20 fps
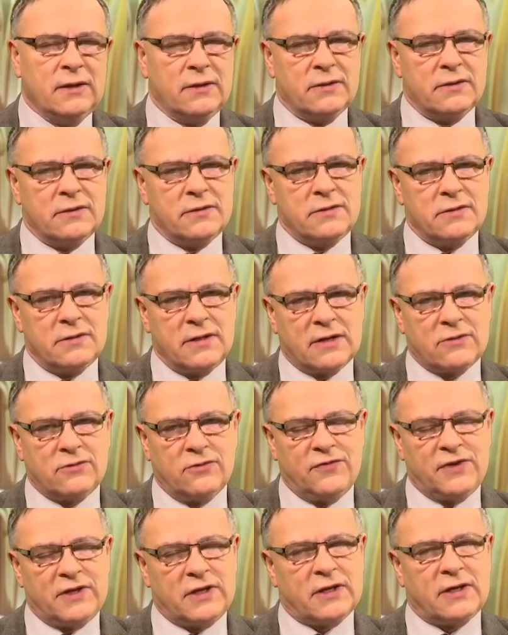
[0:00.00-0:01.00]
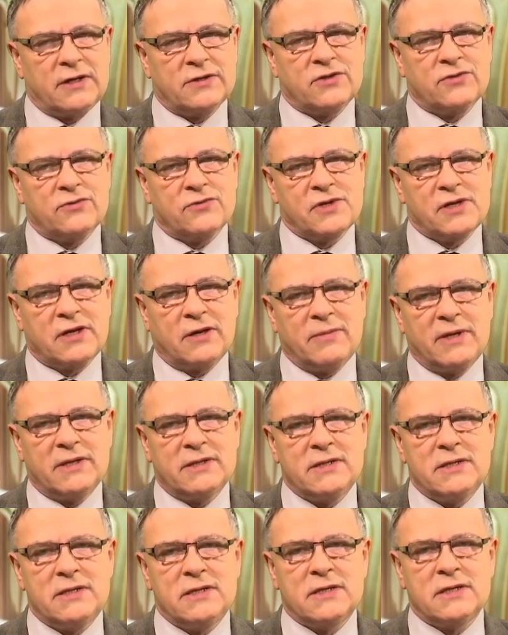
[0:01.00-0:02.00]
euh, de la Confédération
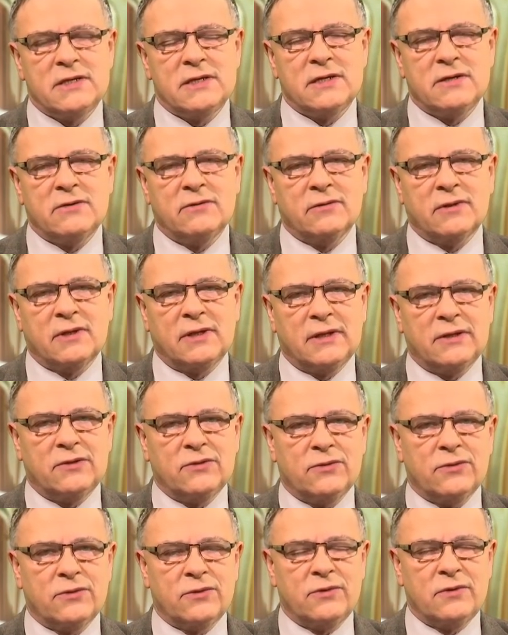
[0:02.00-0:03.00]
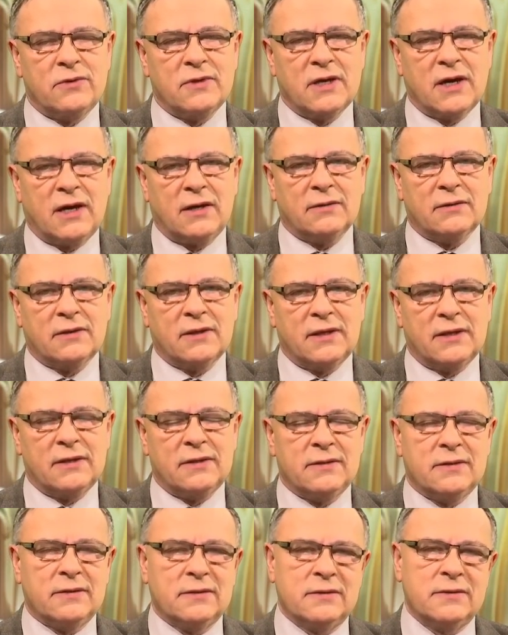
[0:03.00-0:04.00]
germanique qui comptait donc une
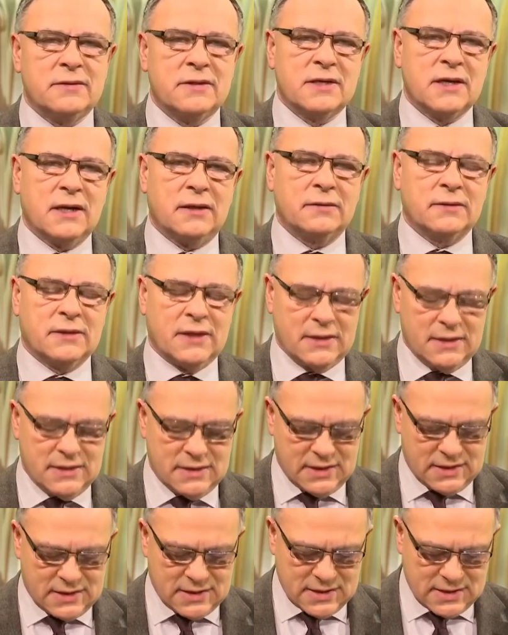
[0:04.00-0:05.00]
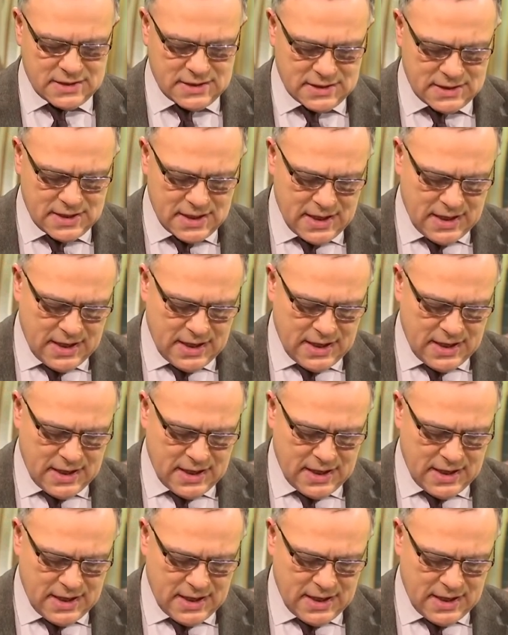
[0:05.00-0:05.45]
quarantaine, euh, une quarantaine d'États.